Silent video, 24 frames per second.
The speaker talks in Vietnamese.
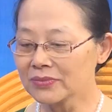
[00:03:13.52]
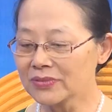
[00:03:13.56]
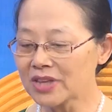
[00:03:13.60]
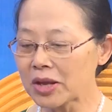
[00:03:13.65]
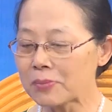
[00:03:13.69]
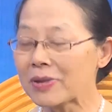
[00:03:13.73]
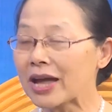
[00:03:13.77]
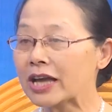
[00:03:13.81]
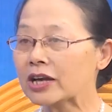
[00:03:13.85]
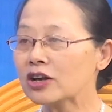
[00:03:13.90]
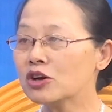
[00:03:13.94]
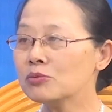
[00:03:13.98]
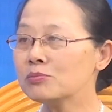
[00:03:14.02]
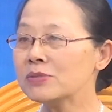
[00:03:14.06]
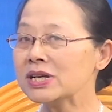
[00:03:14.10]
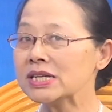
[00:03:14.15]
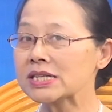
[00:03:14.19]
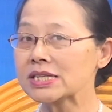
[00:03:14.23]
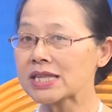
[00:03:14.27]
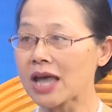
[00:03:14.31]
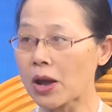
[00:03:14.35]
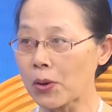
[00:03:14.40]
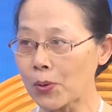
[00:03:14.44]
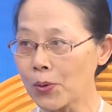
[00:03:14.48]
năm
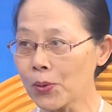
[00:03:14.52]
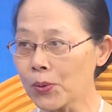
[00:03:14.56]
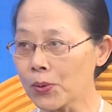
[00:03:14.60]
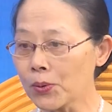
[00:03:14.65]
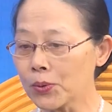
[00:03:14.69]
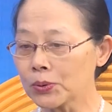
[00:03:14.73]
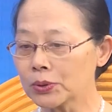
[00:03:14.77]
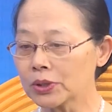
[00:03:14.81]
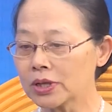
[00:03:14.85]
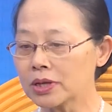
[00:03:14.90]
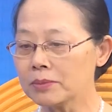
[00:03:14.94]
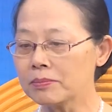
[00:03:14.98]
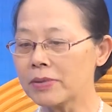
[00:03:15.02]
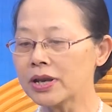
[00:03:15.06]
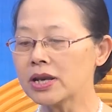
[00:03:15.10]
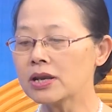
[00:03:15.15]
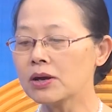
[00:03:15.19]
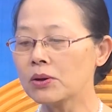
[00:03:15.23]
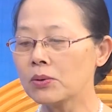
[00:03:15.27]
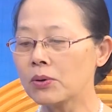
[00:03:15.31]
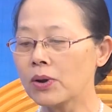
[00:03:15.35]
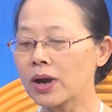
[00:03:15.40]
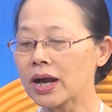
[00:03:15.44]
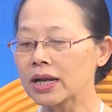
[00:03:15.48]
2016 thì bắt
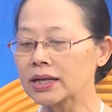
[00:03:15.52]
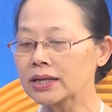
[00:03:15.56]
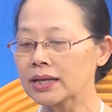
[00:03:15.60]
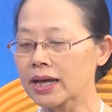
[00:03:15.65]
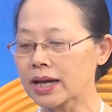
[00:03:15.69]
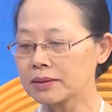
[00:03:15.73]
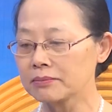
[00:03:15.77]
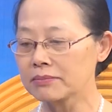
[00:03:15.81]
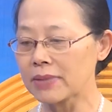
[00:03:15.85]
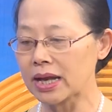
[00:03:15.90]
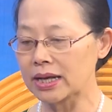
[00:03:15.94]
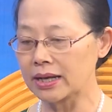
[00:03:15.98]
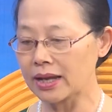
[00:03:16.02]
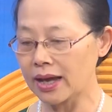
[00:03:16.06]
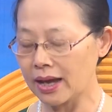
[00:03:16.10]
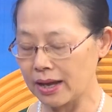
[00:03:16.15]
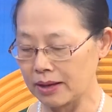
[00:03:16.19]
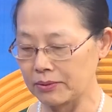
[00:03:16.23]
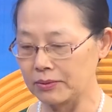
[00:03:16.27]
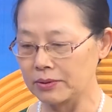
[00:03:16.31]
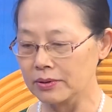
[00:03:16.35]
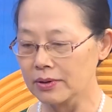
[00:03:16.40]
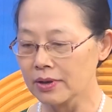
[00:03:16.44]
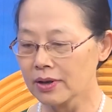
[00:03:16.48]
đầu hoàn thành bản
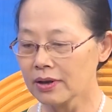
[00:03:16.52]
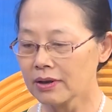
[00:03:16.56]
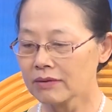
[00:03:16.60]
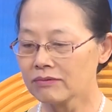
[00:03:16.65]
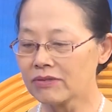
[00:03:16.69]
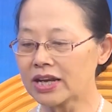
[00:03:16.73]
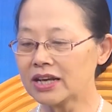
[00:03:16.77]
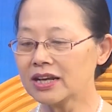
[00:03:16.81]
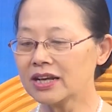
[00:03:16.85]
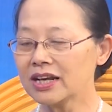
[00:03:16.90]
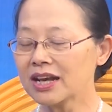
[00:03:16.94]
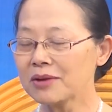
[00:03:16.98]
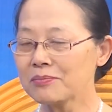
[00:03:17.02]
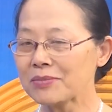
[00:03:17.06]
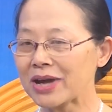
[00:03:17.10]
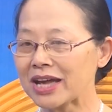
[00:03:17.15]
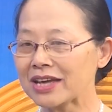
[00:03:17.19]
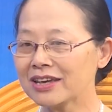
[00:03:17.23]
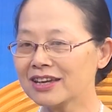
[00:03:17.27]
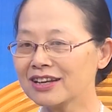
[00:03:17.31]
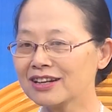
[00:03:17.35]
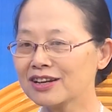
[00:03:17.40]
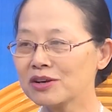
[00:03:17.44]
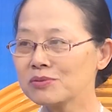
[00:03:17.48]
thảo và đến năm
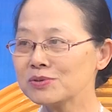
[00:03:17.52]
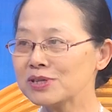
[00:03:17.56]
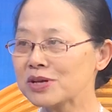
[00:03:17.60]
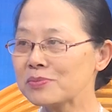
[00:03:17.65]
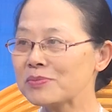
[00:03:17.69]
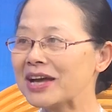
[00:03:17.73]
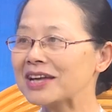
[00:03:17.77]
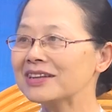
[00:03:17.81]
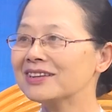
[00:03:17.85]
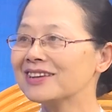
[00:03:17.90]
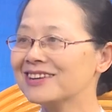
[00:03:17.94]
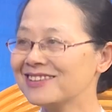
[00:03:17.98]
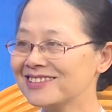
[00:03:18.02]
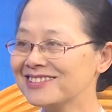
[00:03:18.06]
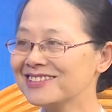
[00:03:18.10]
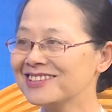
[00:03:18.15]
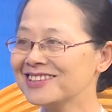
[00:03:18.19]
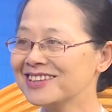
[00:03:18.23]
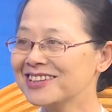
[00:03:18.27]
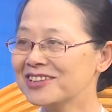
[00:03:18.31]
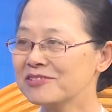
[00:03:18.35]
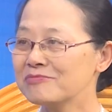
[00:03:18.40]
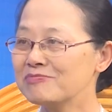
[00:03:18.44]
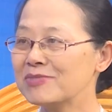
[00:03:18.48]
2024
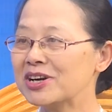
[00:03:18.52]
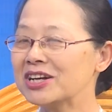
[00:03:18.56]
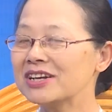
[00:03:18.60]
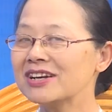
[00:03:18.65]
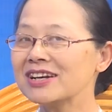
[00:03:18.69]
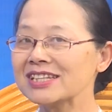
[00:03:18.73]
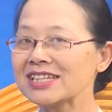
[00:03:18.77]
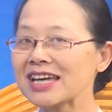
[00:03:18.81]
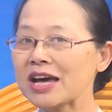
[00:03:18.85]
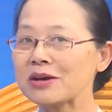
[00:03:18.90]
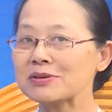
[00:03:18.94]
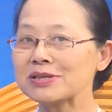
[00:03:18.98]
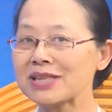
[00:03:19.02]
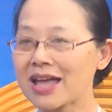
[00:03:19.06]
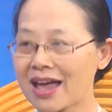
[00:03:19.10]
mới được trao